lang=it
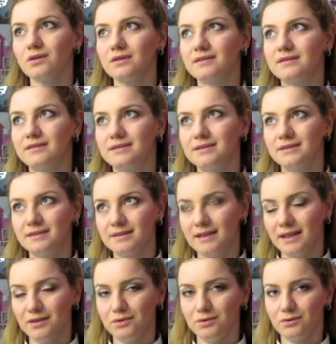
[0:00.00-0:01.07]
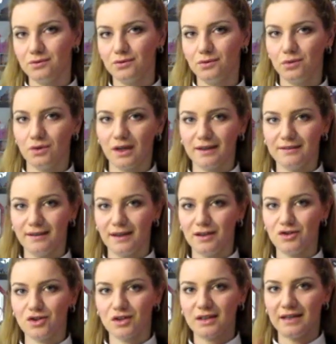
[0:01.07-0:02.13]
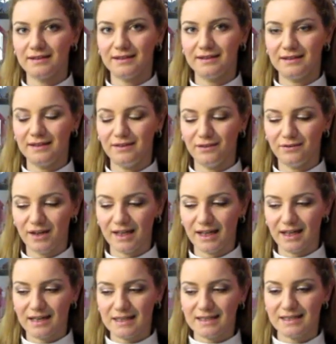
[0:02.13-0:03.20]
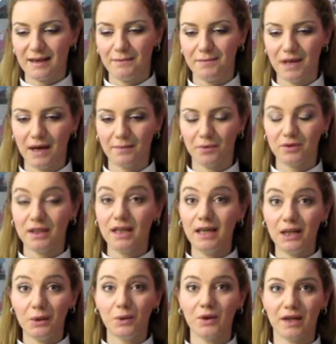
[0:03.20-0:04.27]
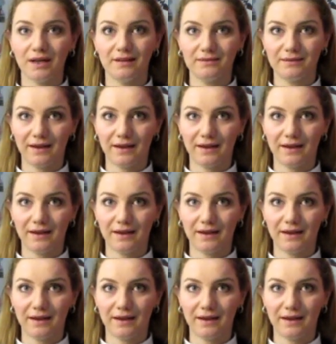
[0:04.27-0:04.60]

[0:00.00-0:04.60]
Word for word: se durante le giornate di vacanza abbiamo delle ore,